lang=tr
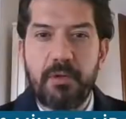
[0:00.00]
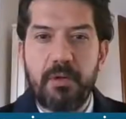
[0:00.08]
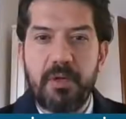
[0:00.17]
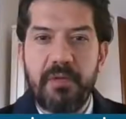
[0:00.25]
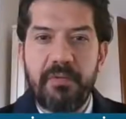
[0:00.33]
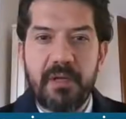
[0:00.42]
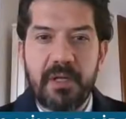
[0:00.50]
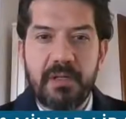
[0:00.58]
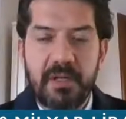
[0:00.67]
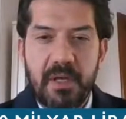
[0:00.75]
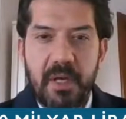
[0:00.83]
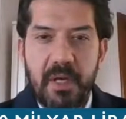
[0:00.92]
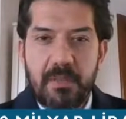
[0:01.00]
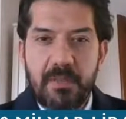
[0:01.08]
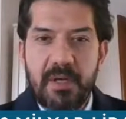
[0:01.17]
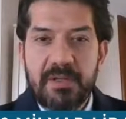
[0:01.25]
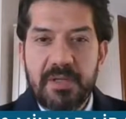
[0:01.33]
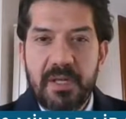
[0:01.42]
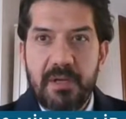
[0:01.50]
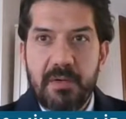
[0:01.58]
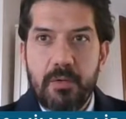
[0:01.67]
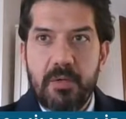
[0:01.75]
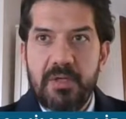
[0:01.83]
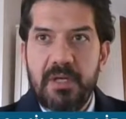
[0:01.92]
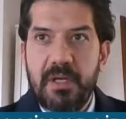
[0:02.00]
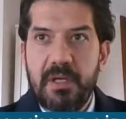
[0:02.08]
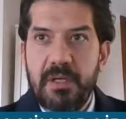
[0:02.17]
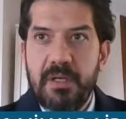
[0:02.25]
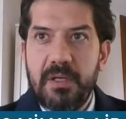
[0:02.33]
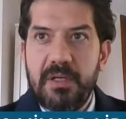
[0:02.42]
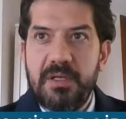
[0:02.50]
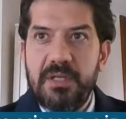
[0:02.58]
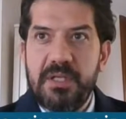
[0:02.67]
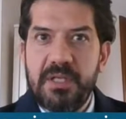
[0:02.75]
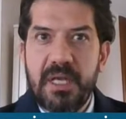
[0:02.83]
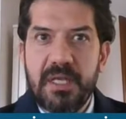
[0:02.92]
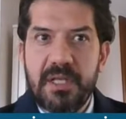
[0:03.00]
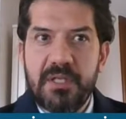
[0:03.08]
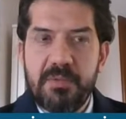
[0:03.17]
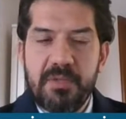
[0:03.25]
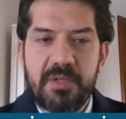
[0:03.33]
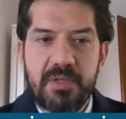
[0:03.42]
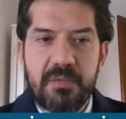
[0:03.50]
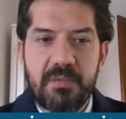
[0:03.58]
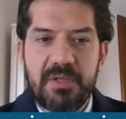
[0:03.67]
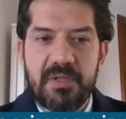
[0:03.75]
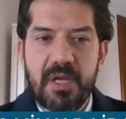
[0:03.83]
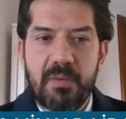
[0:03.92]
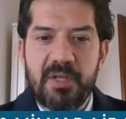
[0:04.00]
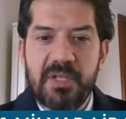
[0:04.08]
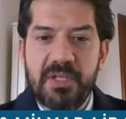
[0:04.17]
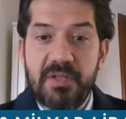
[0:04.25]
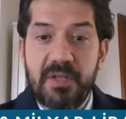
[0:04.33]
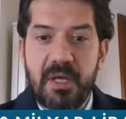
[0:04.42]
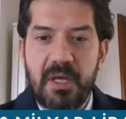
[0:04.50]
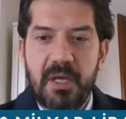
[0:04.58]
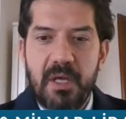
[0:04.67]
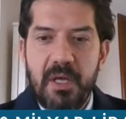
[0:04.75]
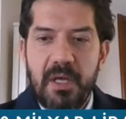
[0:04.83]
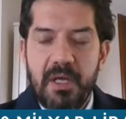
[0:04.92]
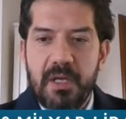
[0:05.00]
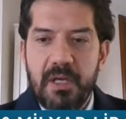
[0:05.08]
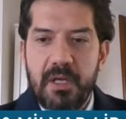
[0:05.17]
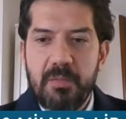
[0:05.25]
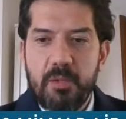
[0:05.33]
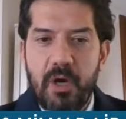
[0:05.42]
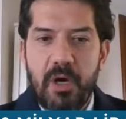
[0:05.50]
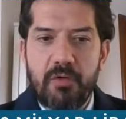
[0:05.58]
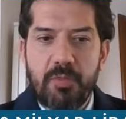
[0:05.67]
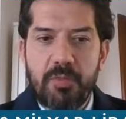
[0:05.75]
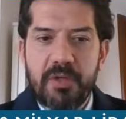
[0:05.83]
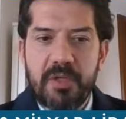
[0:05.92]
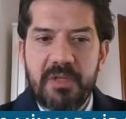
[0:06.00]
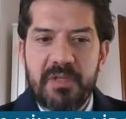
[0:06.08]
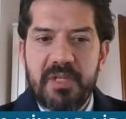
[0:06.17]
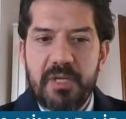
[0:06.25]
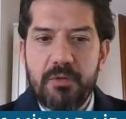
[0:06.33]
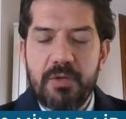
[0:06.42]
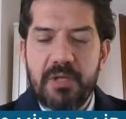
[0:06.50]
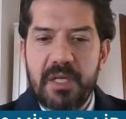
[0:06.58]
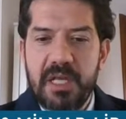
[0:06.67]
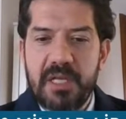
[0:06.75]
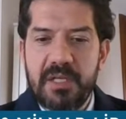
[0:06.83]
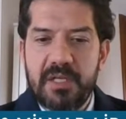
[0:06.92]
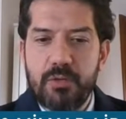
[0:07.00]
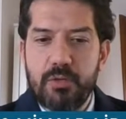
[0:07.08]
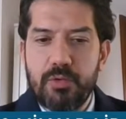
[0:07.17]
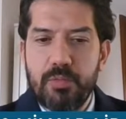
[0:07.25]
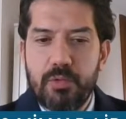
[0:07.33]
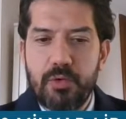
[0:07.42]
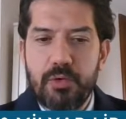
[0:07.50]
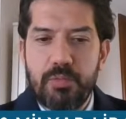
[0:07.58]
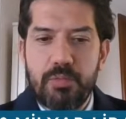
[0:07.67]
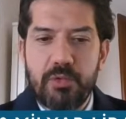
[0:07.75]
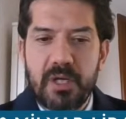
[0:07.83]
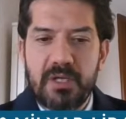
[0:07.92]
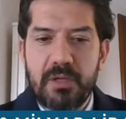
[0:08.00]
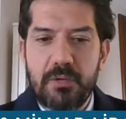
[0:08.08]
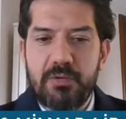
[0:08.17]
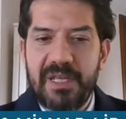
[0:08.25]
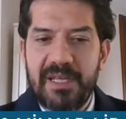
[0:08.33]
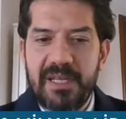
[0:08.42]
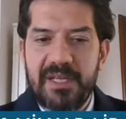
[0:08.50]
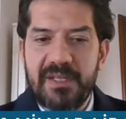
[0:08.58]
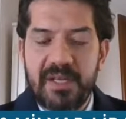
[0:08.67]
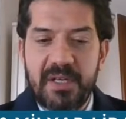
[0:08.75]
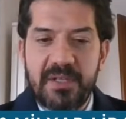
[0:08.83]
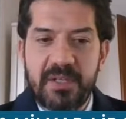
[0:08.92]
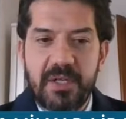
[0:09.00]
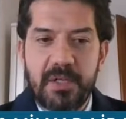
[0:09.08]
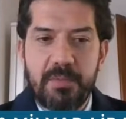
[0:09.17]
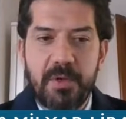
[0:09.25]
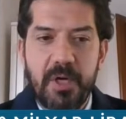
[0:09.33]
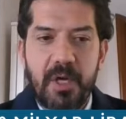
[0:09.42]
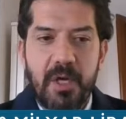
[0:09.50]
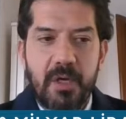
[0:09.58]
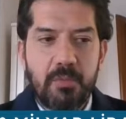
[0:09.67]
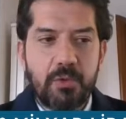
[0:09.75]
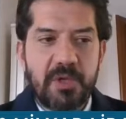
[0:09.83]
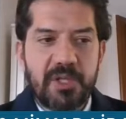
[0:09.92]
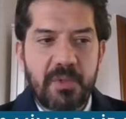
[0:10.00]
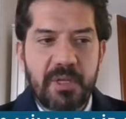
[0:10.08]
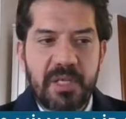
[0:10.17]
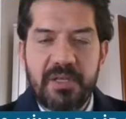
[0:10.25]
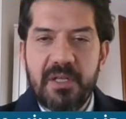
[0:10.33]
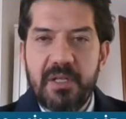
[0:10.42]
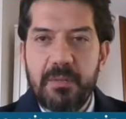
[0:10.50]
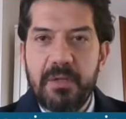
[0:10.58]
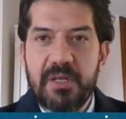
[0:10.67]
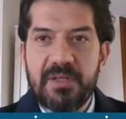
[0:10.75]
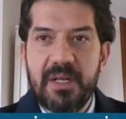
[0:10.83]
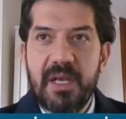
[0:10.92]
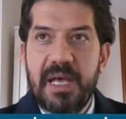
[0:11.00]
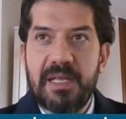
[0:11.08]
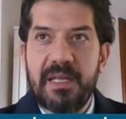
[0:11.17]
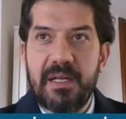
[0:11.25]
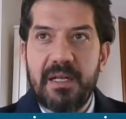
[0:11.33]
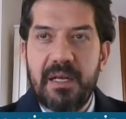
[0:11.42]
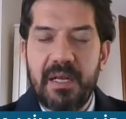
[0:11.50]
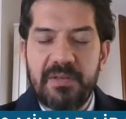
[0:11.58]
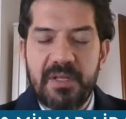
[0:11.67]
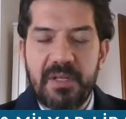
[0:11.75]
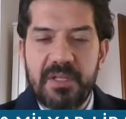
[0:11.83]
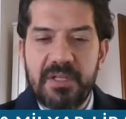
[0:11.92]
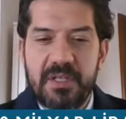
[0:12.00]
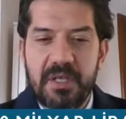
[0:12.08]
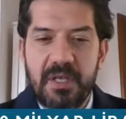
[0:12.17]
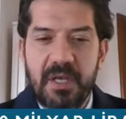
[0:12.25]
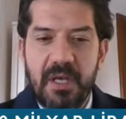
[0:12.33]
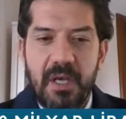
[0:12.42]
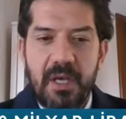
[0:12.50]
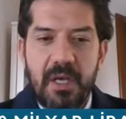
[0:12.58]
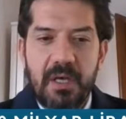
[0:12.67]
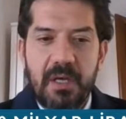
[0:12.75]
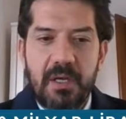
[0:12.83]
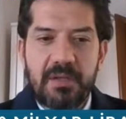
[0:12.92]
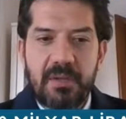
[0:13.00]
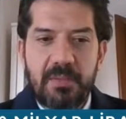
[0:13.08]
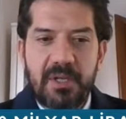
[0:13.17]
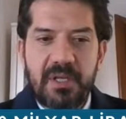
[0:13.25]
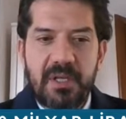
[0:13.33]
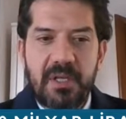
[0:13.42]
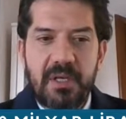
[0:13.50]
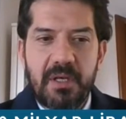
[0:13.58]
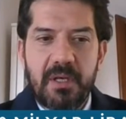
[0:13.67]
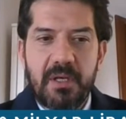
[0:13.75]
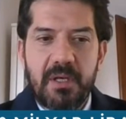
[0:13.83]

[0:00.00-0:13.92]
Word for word: da öyle fakat biraz daha orada e, iş işten geçmişti. Biz daha başında e, bu Avrupa'da ve diğer ülkelerdeki durumu görüp bunlardan güzel dersler çıkarıp bu tarz paketleri biraz daha erken hayata geçirdik. E, tabii ki e,